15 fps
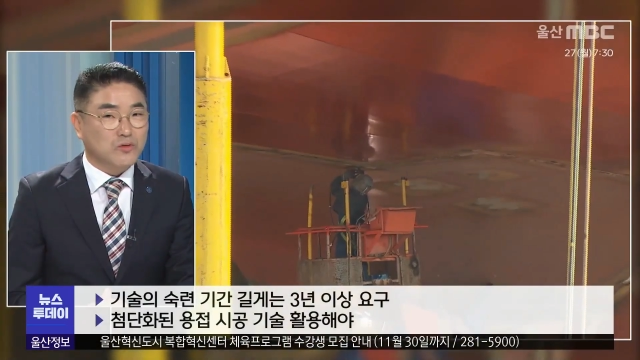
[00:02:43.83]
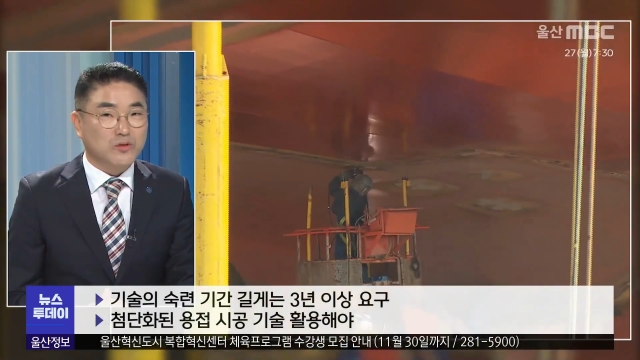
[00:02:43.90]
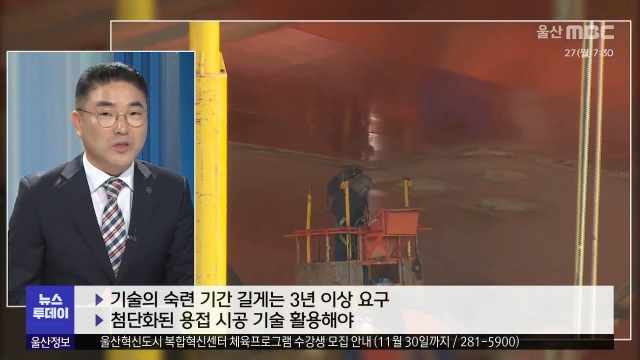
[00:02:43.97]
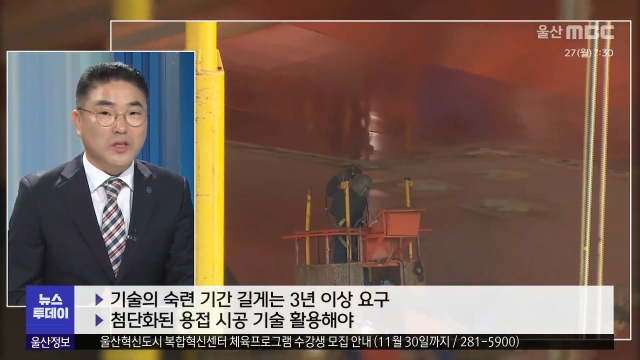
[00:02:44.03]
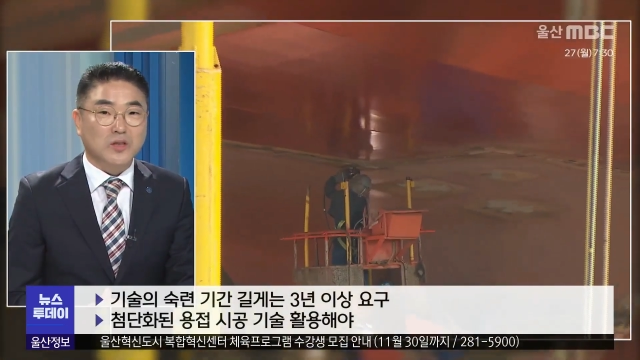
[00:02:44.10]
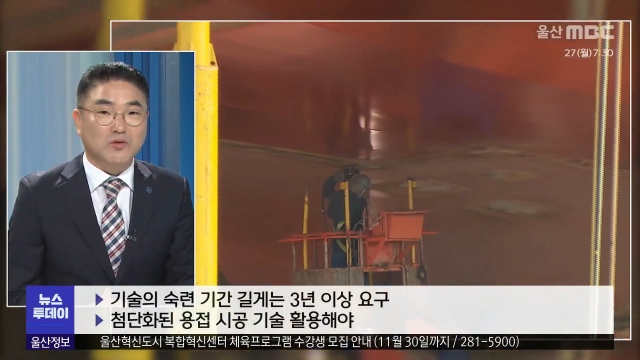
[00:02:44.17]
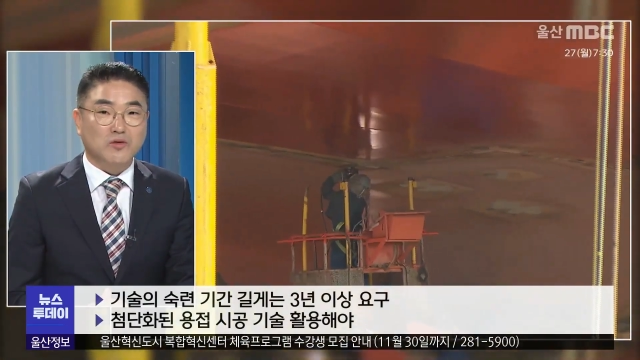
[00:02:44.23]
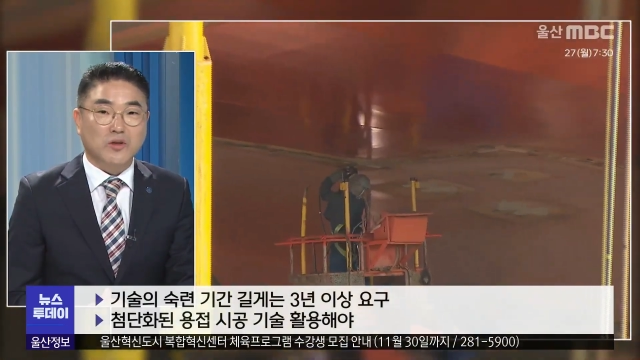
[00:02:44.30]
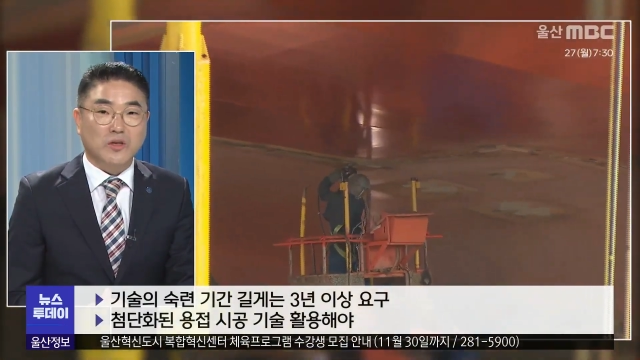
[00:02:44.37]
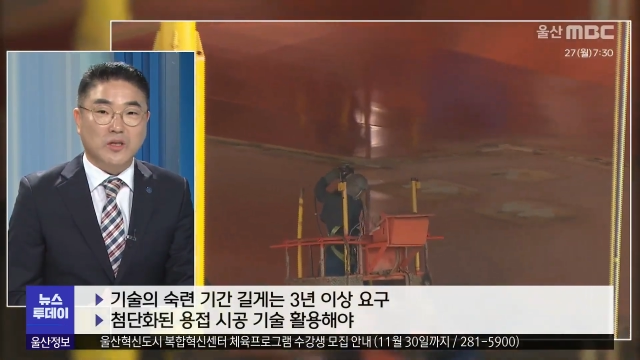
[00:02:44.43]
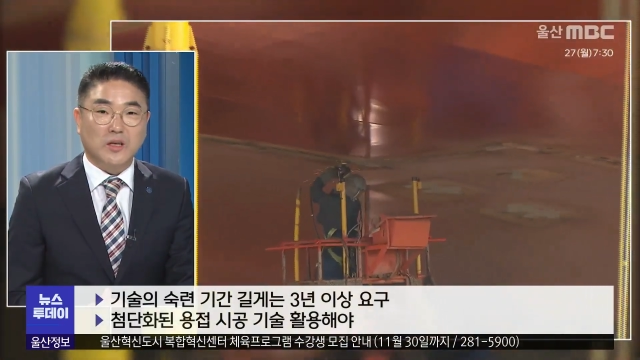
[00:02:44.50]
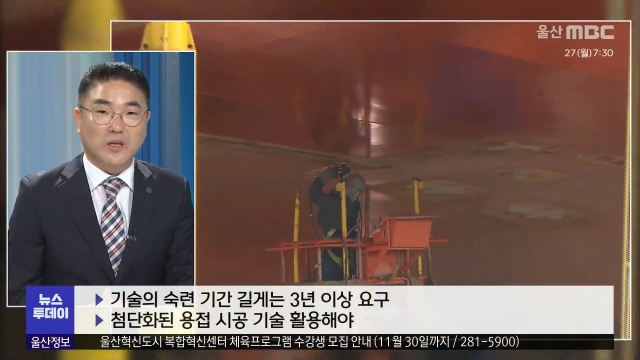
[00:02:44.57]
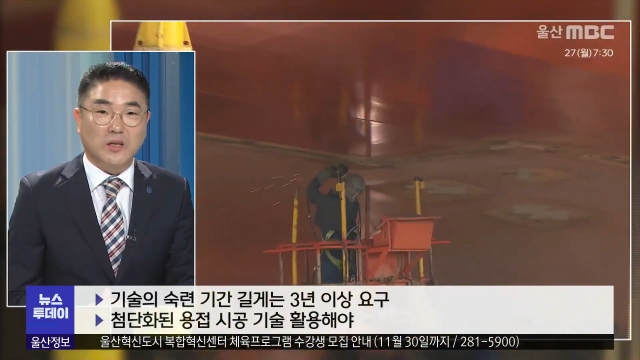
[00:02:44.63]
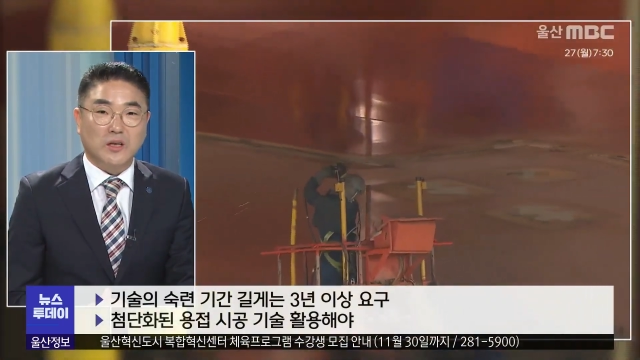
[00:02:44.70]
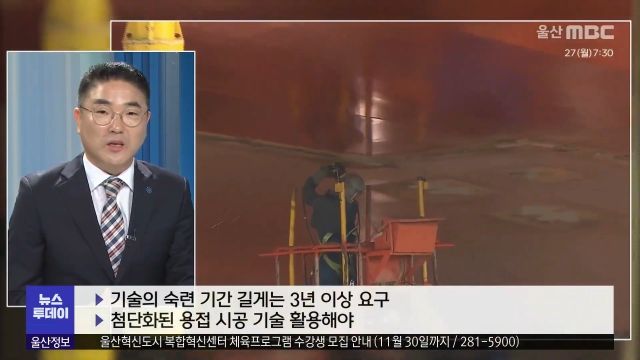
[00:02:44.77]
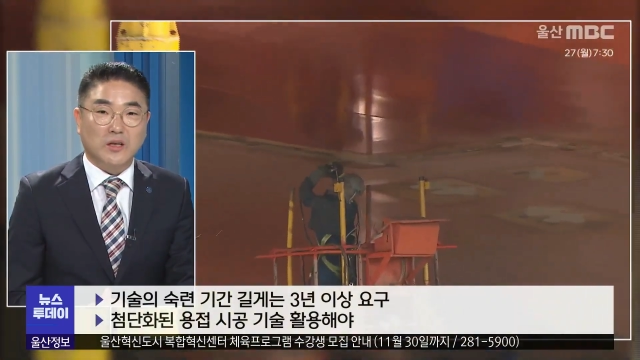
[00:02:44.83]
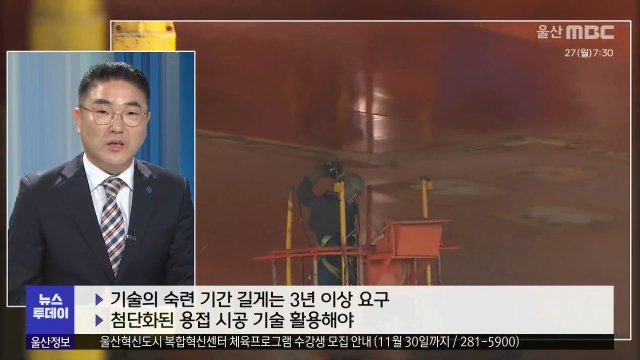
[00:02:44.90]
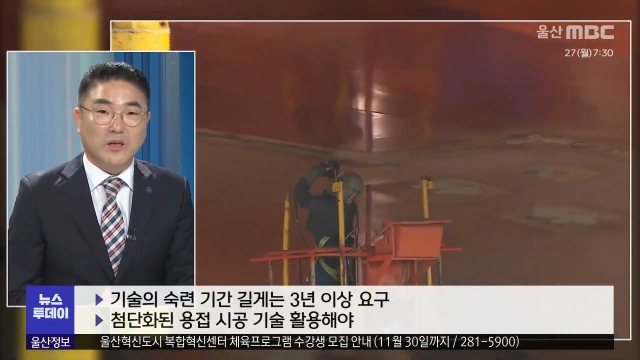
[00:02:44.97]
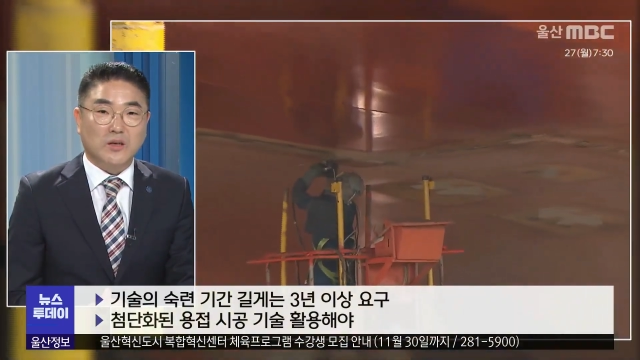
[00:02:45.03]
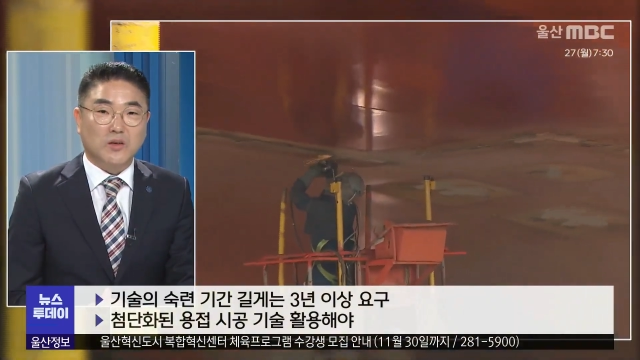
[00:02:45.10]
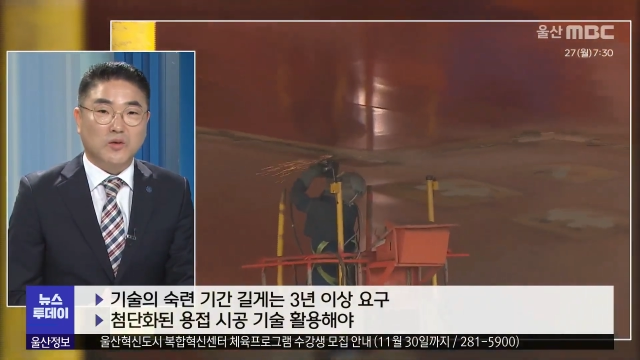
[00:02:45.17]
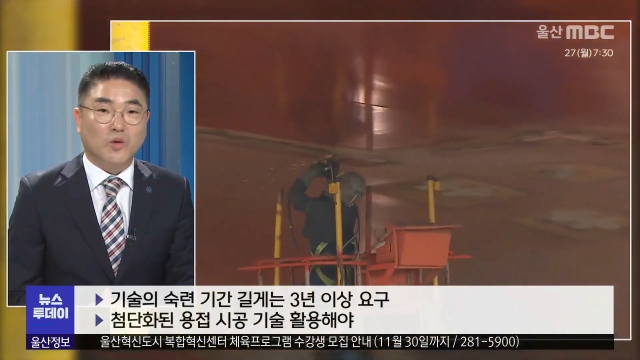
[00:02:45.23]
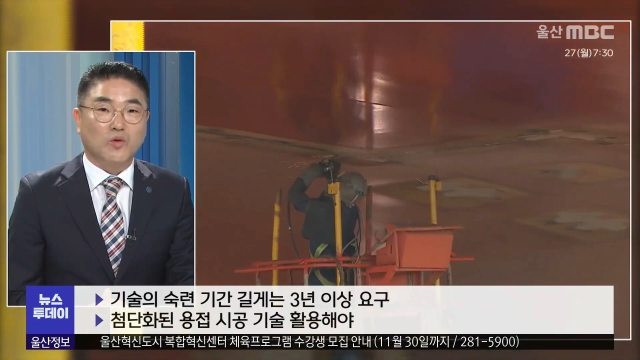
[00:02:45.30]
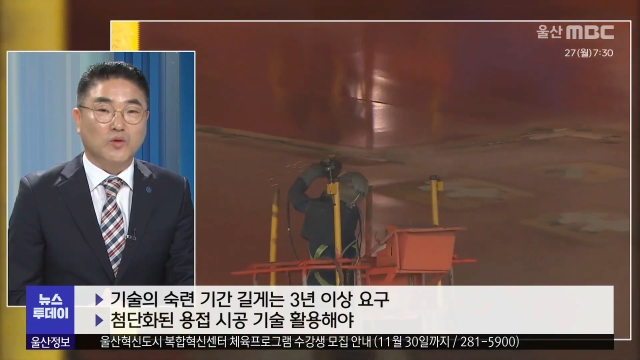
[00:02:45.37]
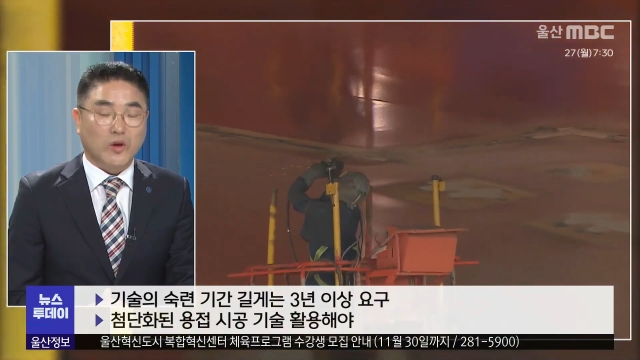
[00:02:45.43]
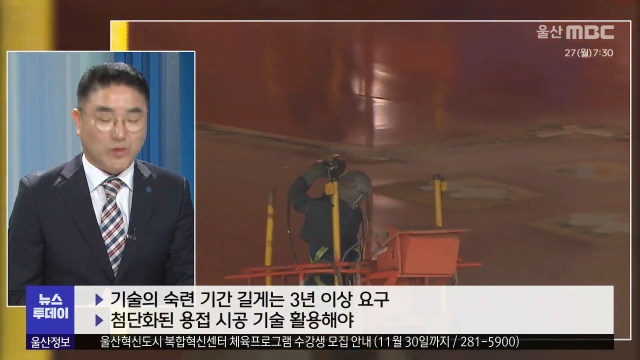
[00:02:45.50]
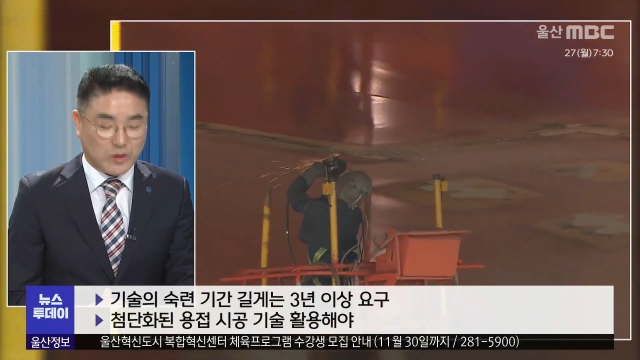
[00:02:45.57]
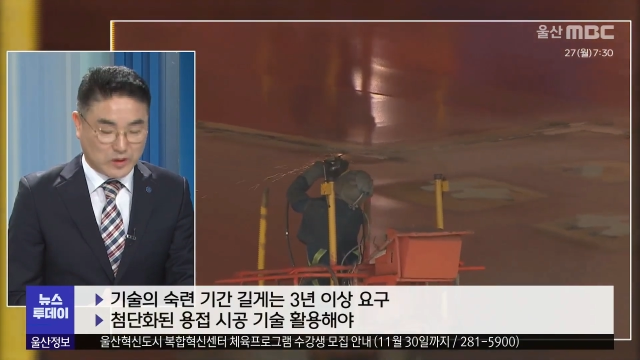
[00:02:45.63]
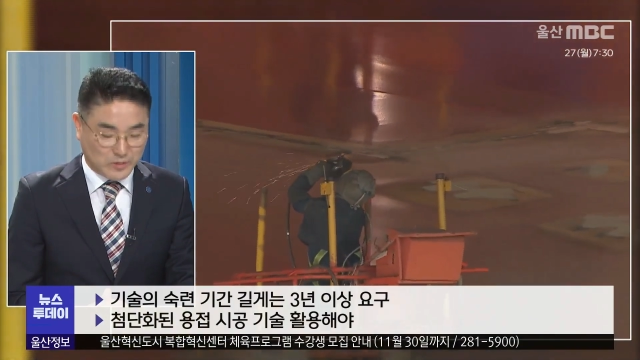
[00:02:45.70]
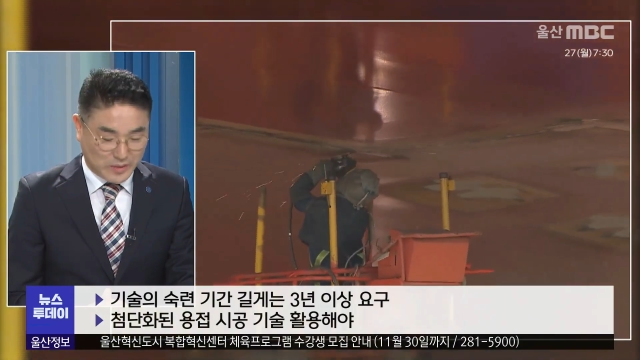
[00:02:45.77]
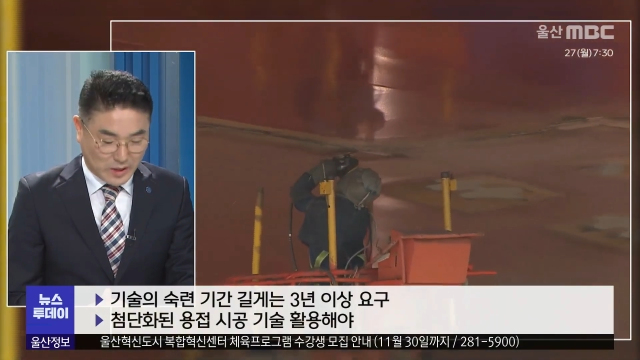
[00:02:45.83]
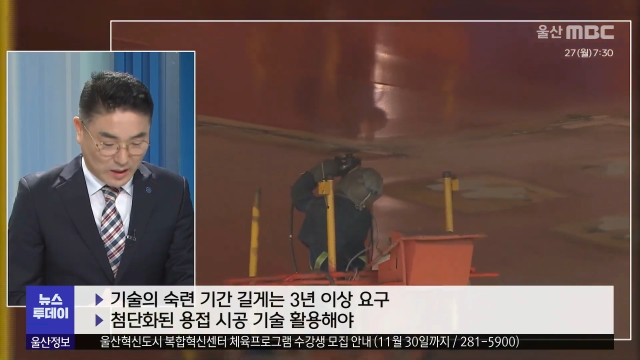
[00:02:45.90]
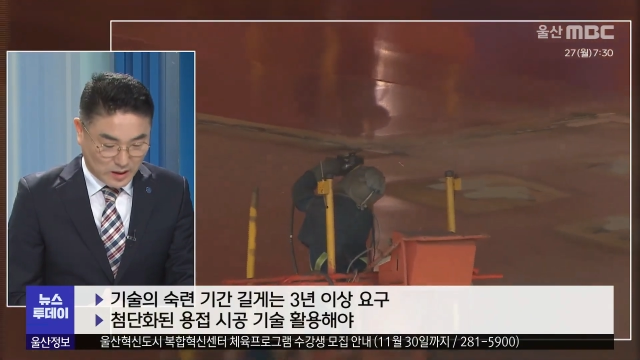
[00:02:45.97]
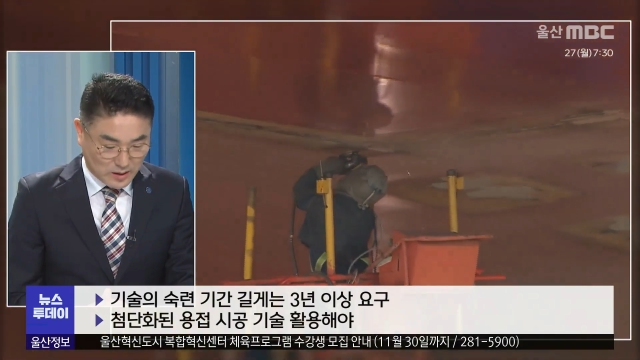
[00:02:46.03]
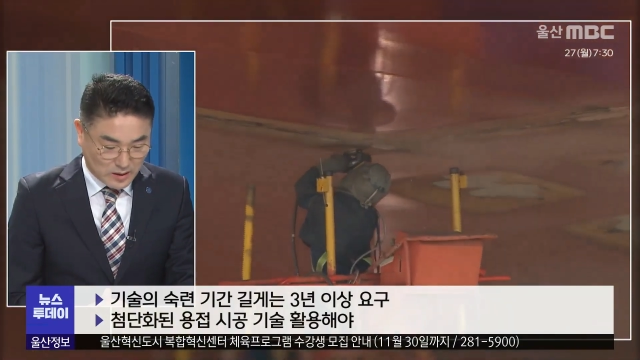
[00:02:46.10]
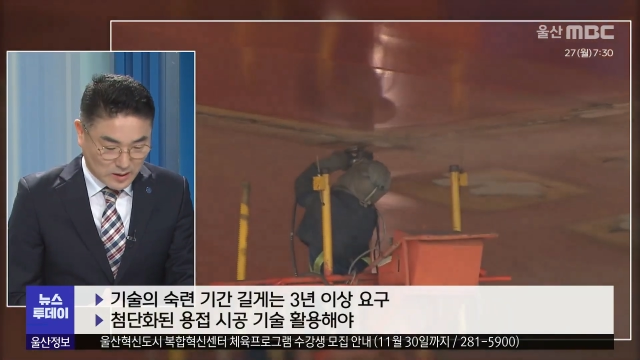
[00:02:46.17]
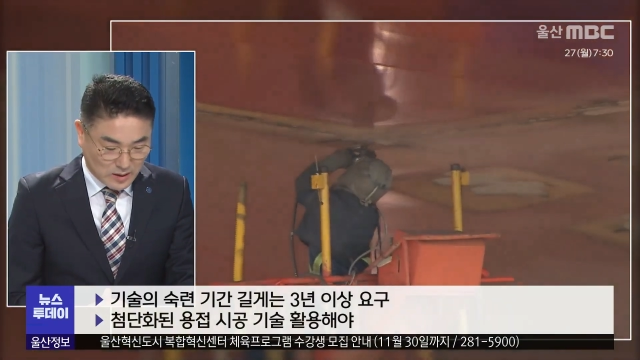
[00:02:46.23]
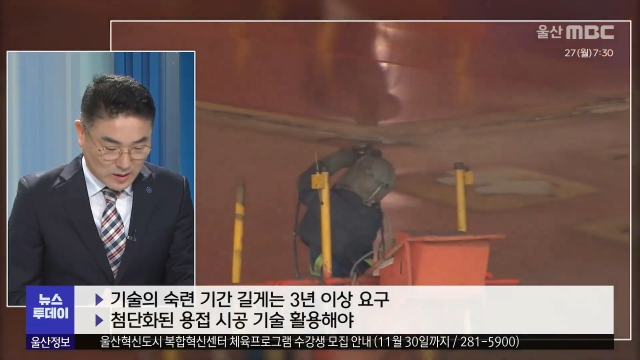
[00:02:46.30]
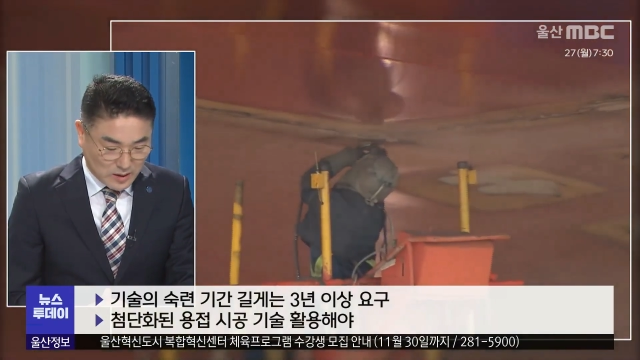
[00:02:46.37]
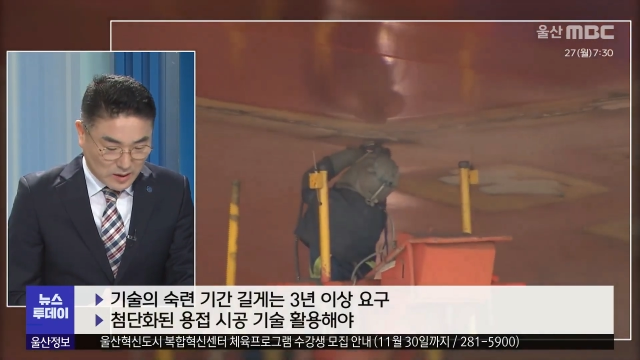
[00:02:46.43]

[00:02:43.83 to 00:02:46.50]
숙련 기술이 요구되고 있습니다. 예, 예.